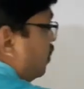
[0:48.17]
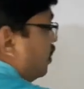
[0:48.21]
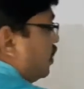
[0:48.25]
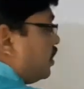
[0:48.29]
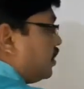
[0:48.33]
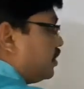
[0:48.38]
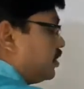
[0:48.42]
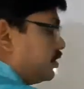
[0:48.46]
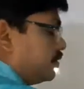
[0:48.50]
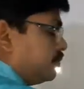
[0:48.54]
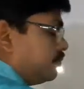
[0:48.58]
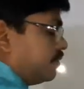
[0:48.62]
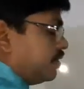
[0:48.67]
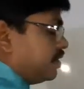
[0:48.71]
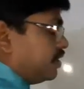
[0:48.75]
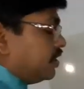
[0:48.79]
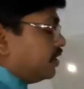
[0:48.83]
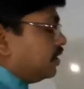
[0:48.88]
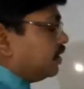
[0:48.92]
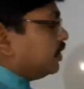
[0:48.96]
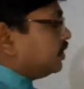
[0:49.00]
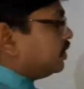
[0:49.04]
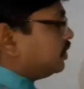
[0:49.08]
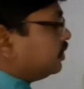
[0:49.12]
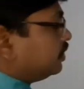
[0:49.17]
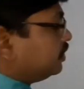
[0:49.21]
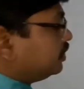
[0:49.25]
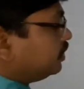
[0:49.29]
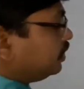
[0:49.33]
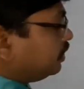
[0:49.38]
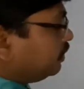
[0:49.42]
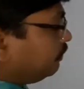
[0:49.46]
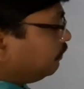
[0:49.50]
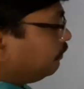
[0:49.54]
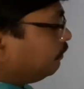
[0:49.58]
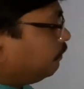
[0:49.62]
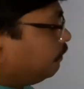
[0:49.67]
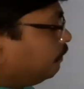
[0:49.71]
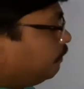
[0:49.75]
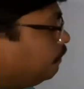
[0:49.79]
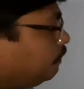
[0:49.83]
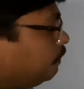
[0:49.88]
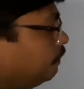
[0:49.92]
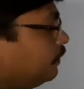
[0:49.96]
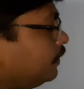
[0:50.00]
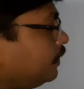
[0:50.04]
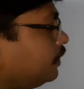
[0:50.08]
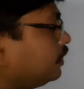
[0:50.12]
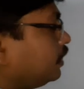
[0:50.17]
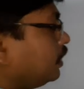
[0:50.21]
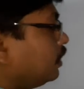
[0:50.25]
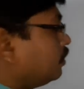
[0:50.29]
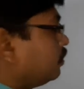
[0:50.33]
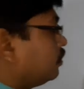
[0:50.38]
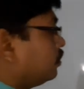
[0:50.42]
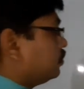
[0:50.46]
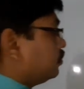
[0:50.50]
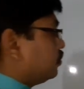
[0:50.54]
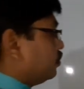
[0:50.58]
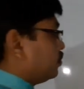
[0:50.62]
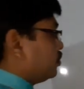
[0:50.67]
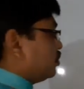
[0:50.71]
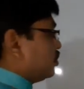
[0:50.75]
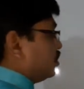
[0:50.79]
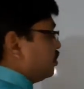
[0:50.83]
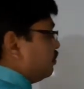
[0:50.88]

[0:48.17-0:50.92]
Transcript: এই স্ফেরিক্যালের ক্ষেত্রে তার ধারকত্ব সি